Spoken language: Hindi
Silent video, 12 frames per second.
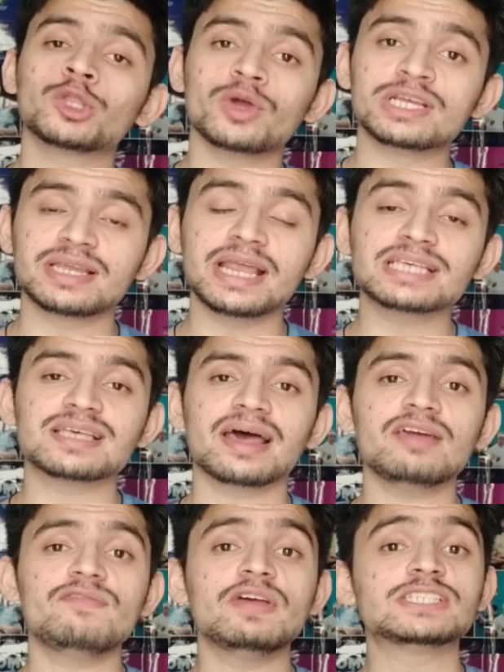तो इतने
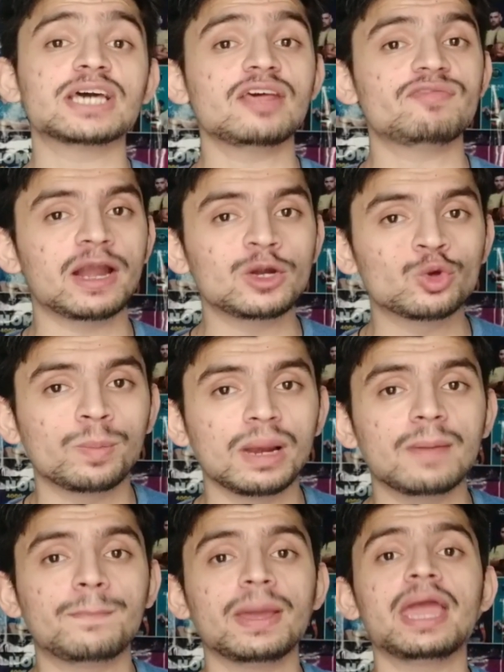सारे फीचर है फैन टू
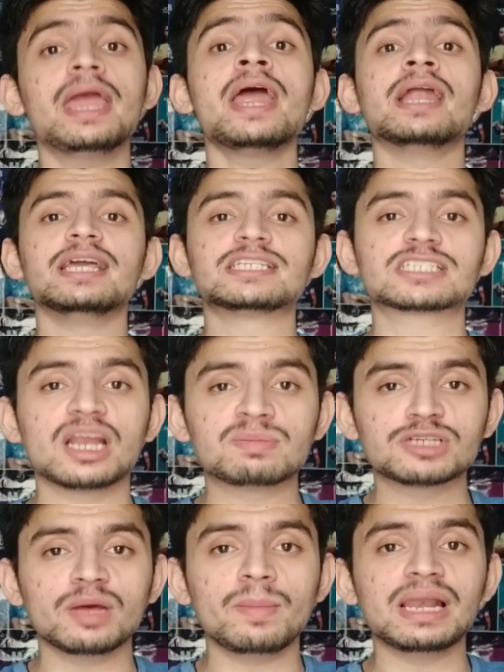प्ले पे
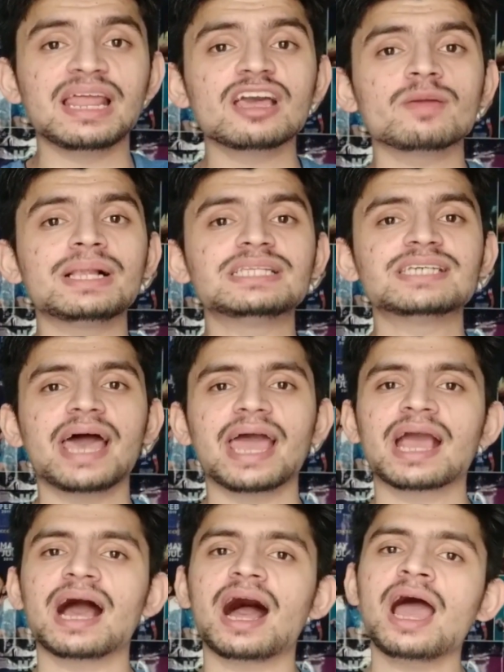डिस्क्रिप्शन में लिंक मिल
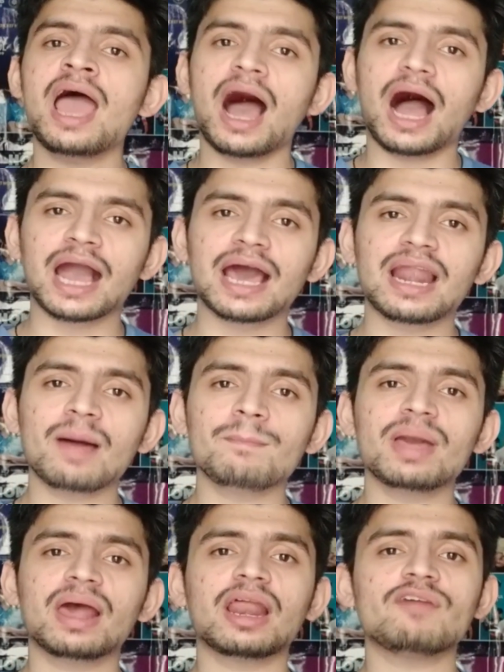जाएगा अगर आप
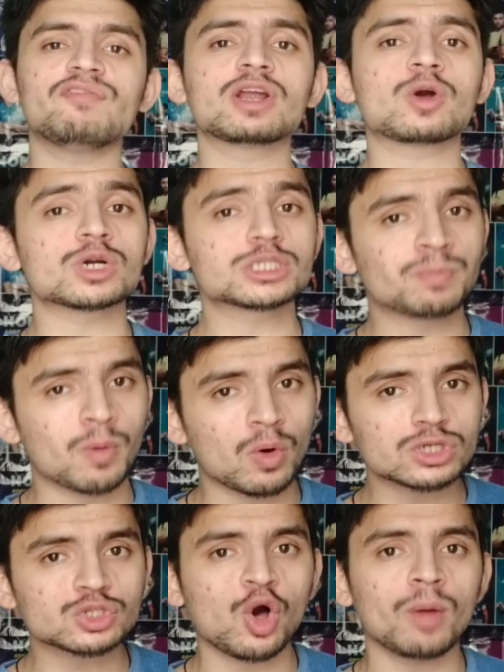मेरा रेफर कोड
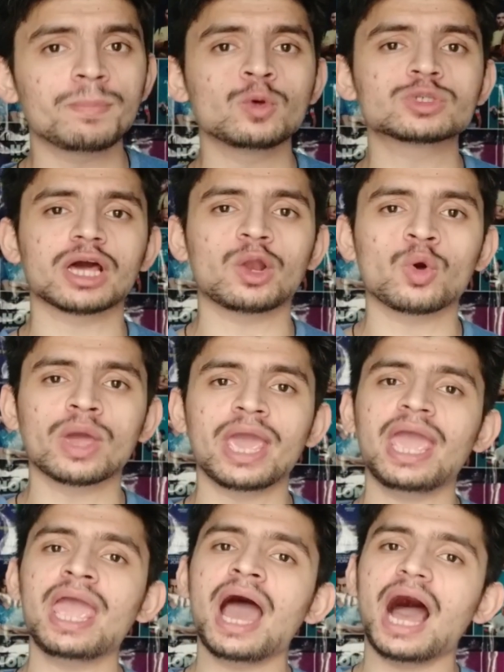स्पोर्ट्स को आप यूज
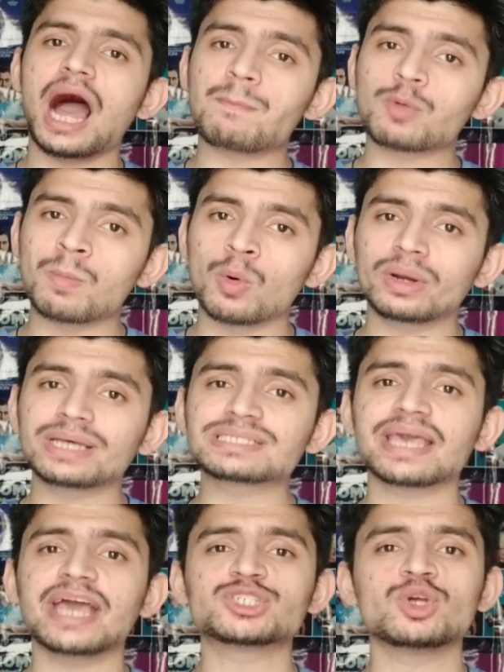करोगे आपको बोनस
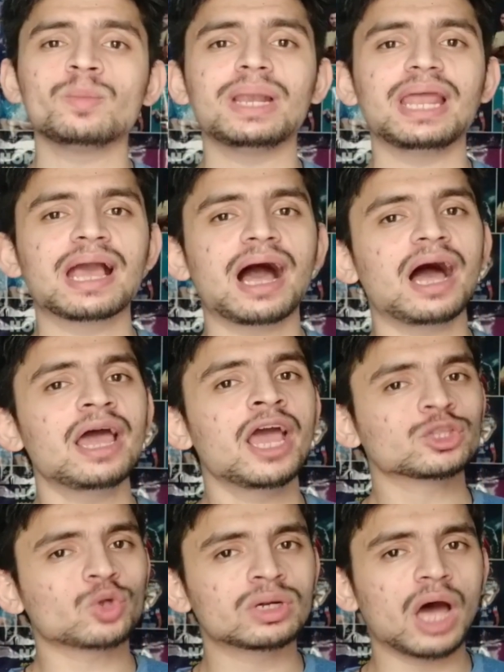कैश भी मिलेगा
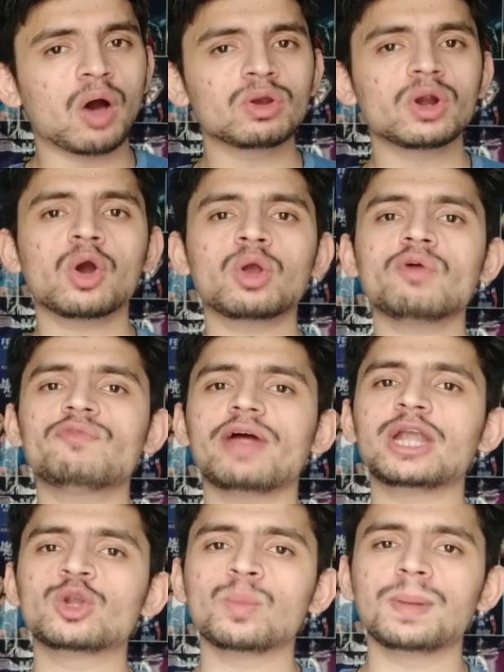तो डाउनलोड करो
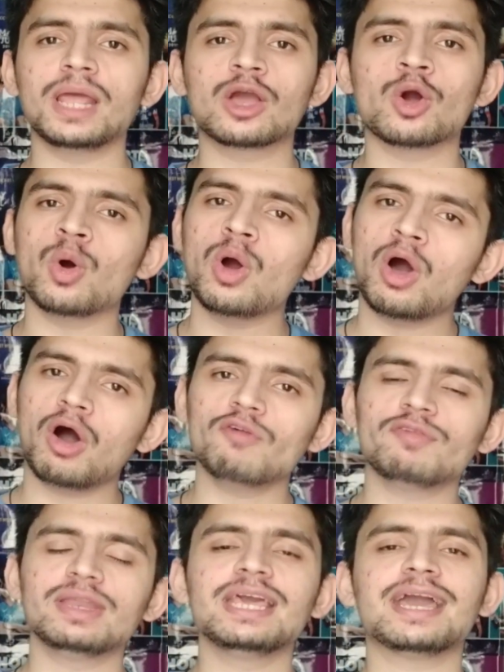फैन टू प्ले को
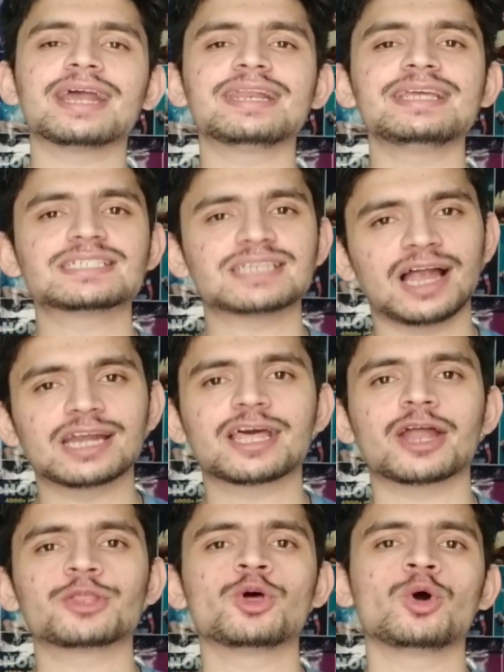और विनिंग करनी स्टार्ट
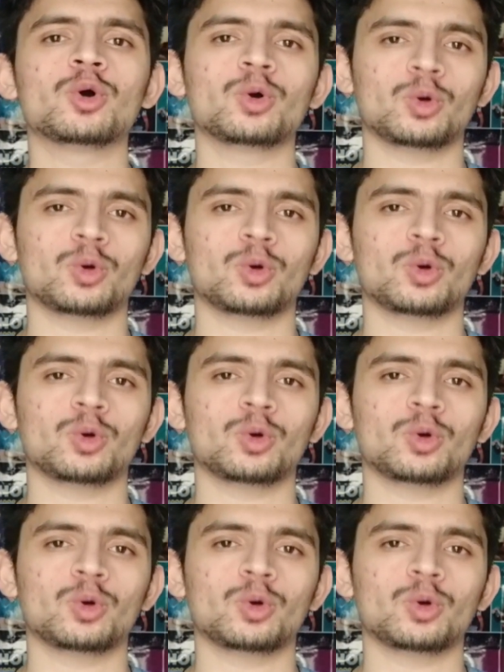कर दो